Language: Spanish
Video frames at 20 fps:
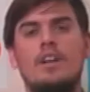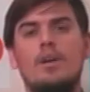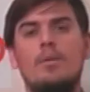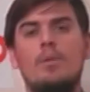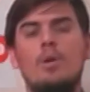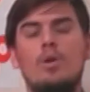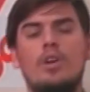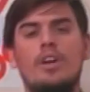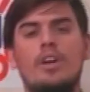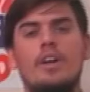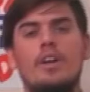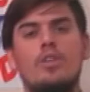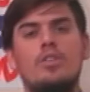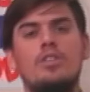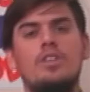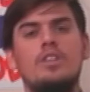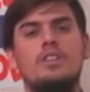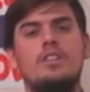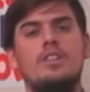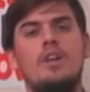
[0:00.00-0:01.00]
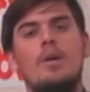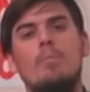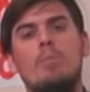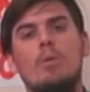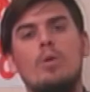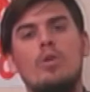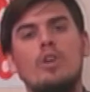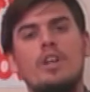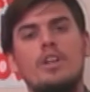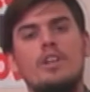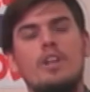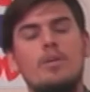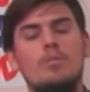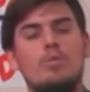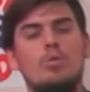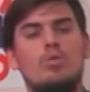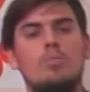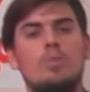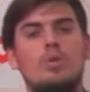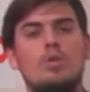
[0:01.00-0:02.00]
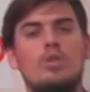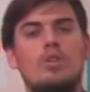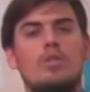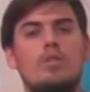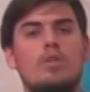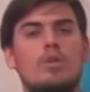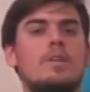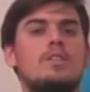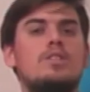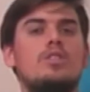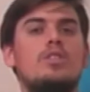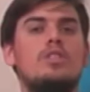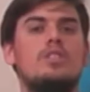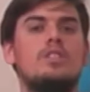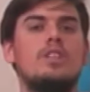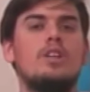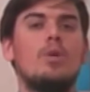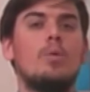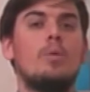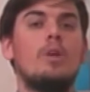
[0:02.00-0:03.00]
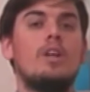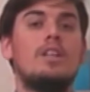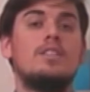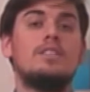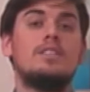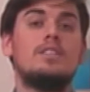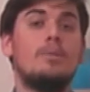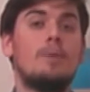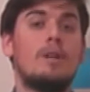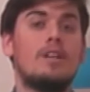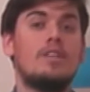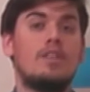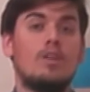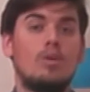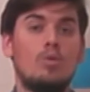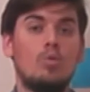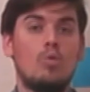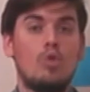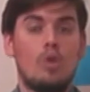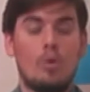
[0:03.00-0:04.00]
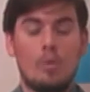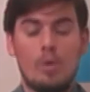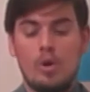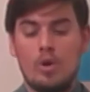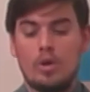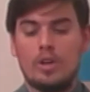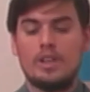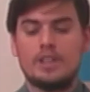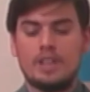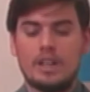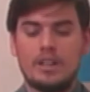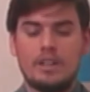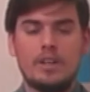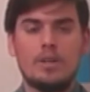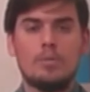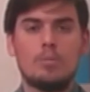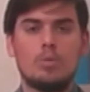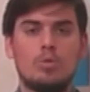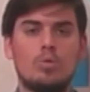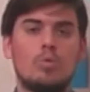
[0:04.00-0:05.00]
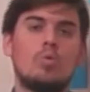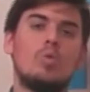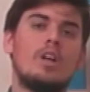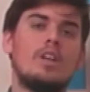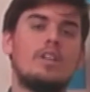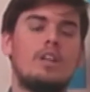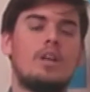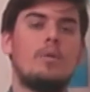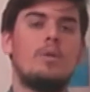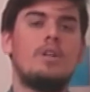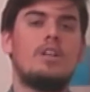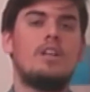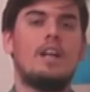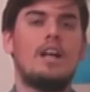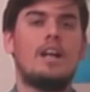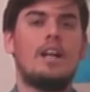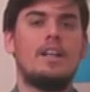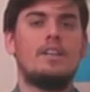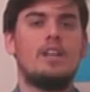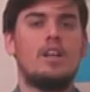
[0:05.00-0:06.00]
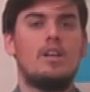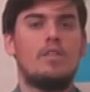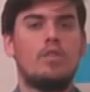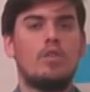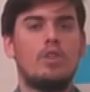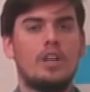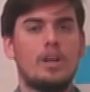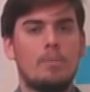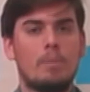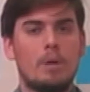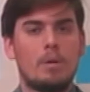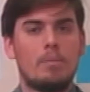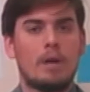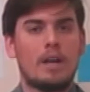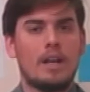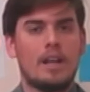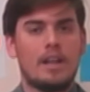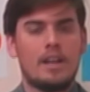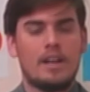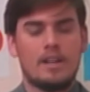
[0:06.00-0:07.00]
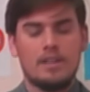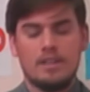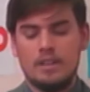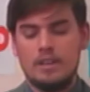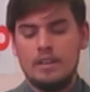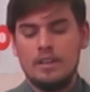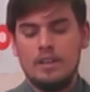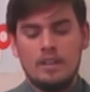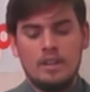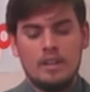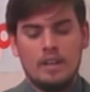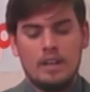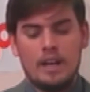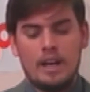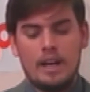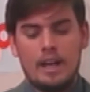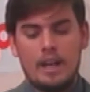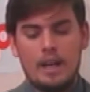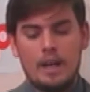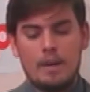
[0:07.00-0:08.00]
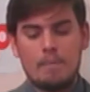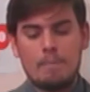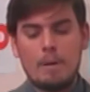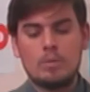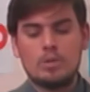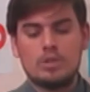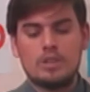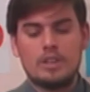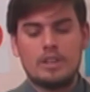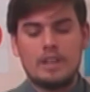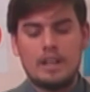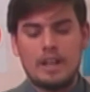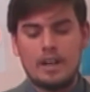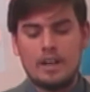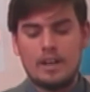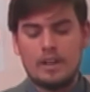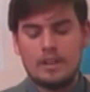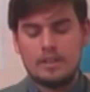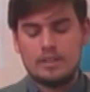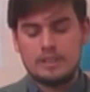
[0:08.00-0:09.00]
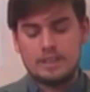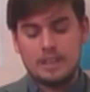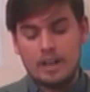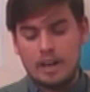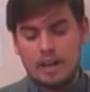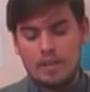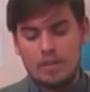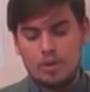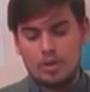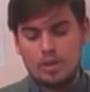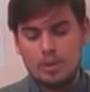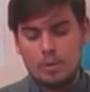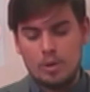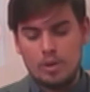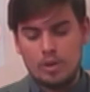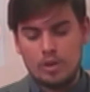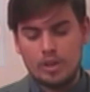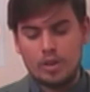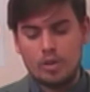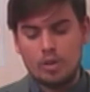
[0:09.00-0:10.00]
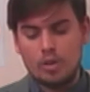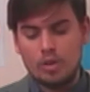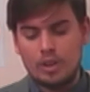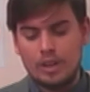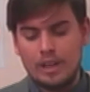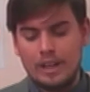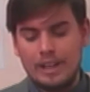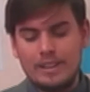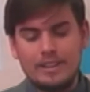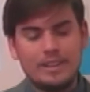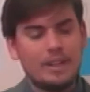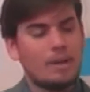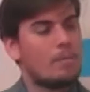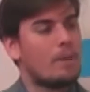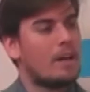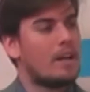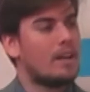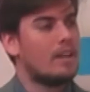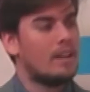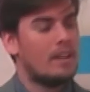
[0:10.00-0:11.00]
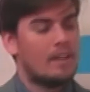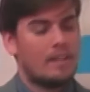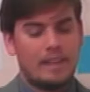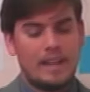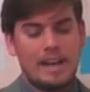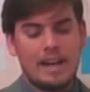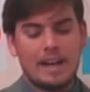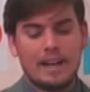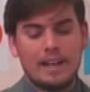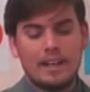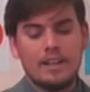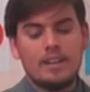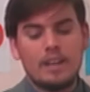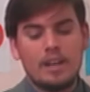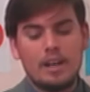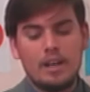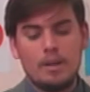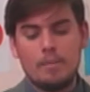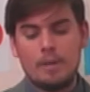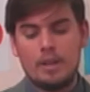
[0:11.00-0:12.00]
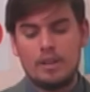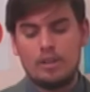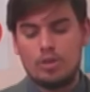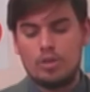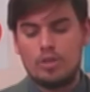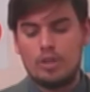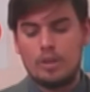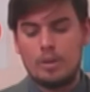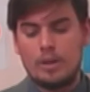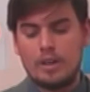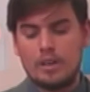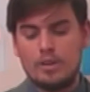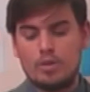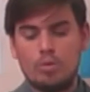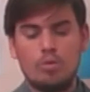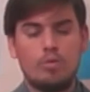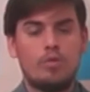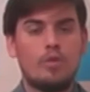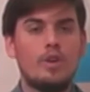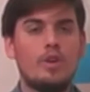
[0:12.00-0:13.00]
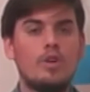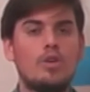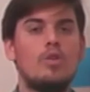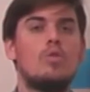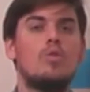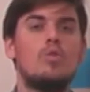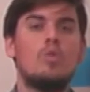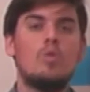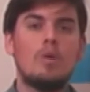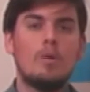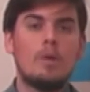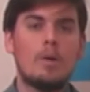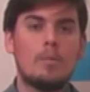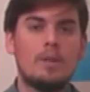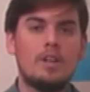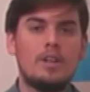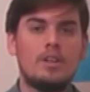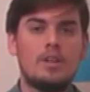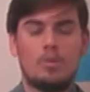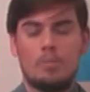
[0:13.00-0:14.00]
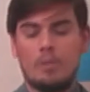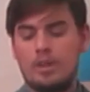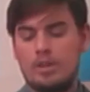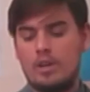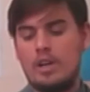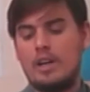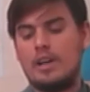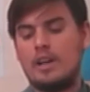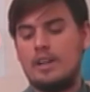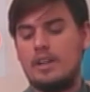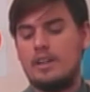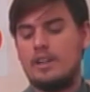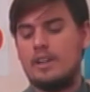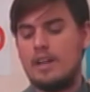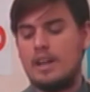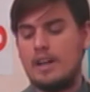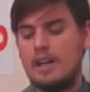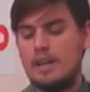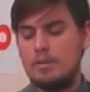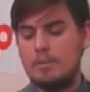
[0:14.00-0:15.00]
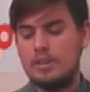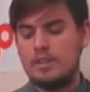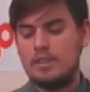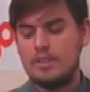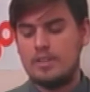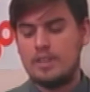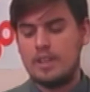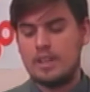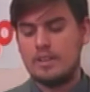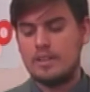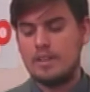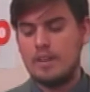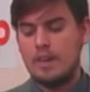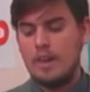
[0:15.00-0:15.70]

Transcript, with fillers: el bloque de noticias, porque tenemos un montón de información y se nos viene encima el segundo bloque, ya tenemos una entrevista telefónica preparada eh, vamos a estar cerrando este bloque con el tema de la canasta de alimentos, Seba, que sufrió nuevamente aumentos la canasta alimenticia.